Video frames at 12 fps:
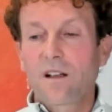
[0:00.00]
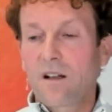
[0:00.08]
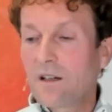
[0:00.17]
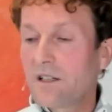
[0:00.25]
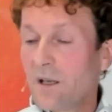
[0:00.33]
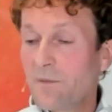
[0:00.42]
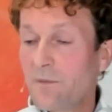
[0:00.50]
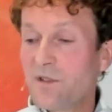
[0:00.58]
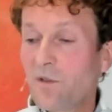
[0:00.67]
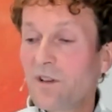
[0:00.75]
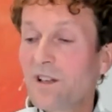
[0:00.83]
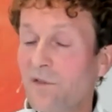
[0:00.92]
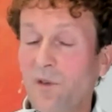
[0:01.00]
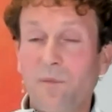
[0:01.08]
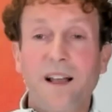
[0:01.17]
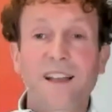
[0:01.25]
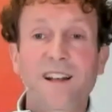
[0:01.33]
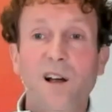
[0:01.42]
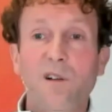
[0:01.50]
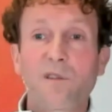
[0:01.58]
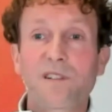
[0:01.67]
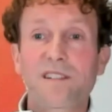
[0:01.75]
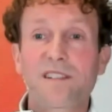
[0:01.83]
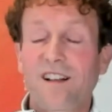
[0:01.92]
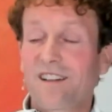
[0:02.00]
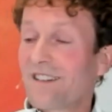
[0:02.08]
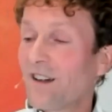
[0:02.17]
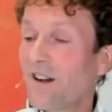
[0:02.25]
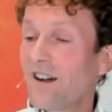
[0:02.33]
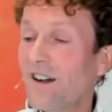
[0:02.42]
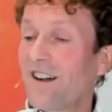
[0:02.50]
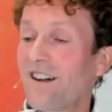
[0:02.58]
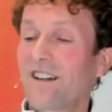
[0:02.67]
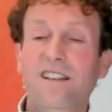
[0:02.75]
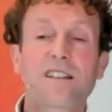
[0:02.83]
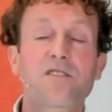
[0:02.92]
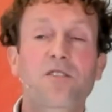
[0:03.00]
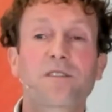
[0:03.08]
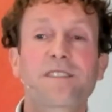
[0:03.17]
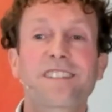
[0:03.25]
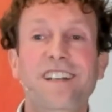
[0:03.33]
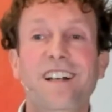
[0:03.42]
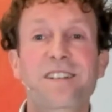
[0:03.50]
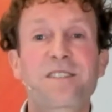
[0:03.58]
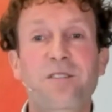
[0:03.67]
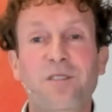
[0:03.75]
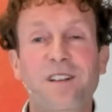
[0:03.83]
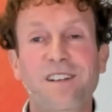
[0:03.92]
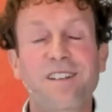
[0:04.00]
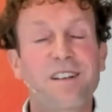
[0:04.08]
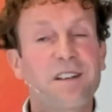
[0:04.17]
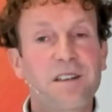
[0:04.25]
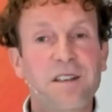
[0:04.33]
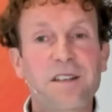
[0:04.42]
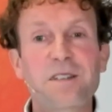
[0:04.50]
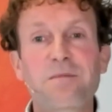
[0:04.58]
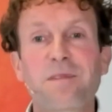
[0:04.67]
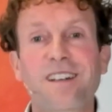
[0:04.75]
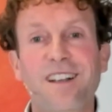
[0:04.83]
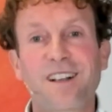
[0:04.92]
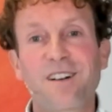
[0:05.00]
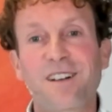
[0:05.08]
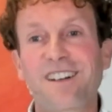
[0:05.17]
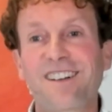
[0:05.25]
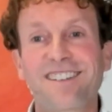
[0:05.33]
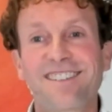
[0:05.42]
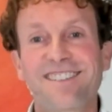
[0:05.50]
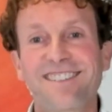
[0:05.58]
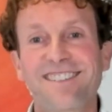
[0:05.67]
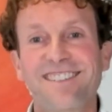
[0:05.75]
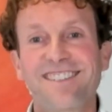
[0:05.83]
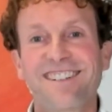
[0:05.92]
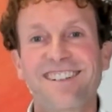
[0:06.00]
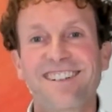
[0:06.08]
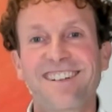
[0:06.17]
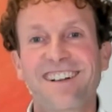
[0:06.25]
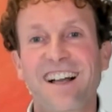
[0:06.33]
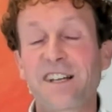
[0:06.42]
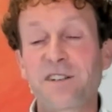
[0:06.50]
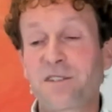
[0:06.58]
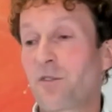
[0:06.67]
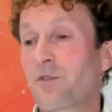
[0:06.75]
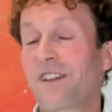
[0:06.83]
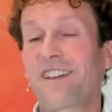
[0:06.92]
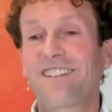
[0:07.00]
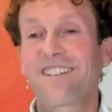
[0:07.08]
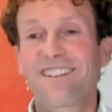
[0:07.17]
Kann ich am Socken vorbeilaufen und sagen, aha, da ist schon wieder ein Socken. Ist mir egal. Eine Socke.